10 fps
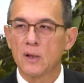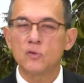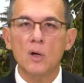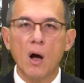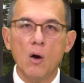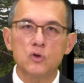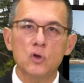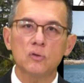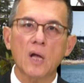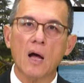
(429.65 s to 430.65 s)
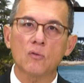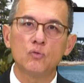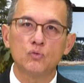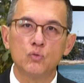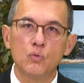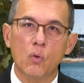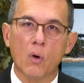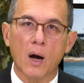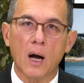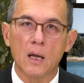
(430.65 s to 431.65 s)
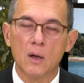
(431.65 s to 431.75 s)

所以澳洲大陆如果啊，